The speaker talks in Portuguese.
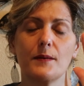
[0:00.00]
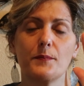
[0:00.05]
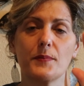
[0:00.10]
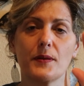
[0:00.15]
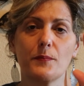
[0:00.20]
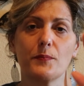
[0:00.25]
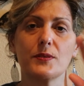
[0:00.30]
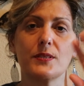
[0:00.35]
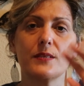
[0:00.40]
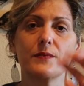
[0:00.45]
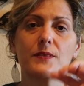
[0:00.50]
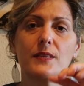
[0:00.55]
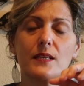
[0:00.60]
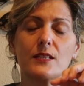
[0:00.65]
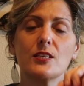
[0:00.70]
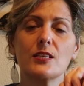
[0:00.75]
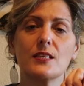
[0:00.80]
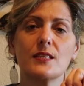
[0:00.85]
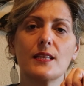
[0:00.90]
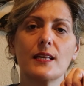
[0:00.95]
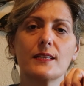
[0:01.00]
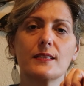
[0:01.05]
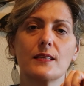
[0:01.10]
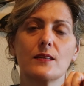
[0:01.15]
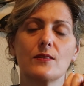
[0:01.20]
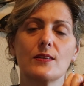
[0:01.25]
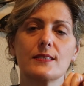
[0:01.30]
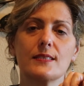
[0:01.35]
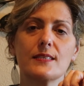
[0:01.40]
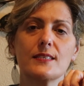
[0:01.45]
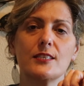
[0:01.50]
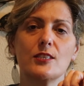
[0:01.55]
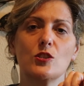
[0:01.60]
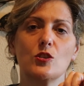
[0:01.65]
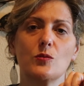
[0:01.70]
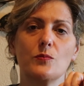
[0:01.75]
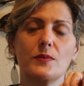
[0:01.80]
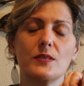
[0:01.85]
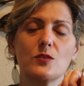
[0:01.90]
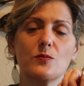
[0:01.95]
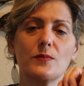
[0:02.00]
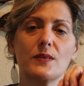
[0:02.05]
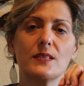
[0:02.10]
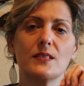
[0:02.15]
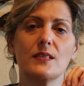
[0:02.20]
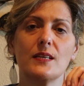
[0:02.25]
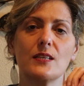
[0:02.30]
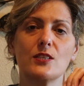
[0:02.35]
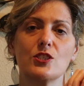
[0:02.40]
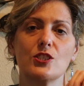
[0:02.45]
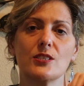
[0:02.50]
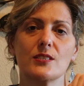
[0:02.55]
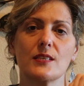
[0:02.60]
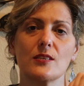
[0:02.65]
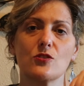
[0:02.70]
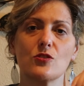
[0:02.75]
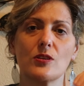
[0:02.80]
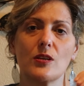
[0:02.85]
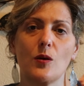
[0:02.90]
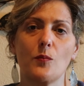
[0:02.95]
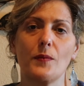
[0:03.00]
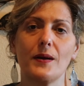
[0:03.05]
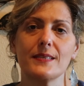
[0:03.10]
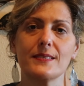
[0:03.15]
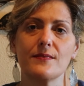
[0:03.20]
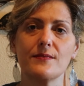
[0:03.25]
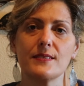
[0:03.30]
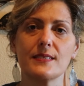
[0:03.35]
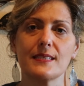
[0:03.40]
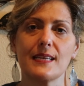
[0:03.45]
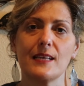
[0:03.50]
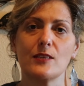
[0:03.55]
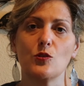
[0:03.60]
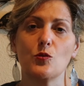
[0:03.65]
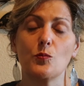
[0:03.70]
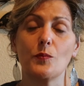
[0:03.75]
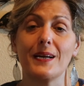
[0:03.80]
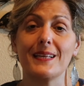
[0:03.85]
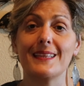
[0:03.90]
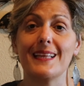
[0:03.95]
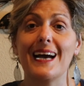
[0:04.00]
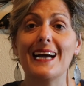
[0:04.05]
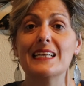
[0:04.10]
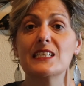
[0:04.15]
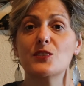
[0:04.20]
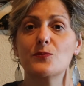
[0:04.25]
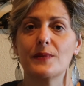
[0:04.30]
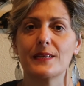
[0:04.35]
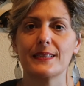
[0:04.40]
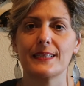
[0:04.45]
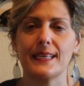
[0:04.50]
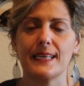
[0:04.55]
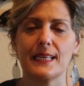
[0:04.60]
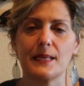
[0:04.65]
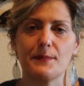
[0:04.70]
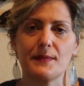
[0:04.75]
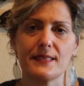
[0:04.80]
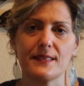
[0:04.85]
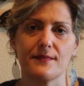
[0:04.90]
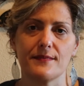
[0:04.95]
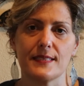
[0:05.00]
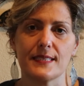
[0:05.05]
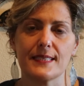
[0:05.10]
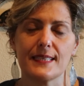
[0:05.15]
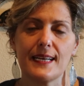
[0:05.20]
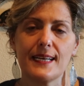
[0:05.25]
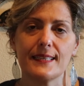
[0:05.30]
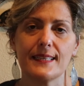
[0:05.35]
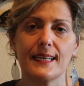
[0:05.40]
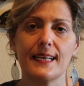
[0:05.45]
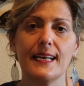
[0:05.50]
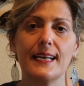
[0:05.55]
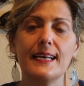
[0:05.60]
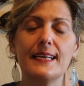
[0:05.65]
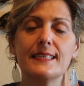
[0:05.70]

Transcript: para poder estar tá detectando essa síndrome uma idade gestacional mais avançada ou numa idade materna mais avançada,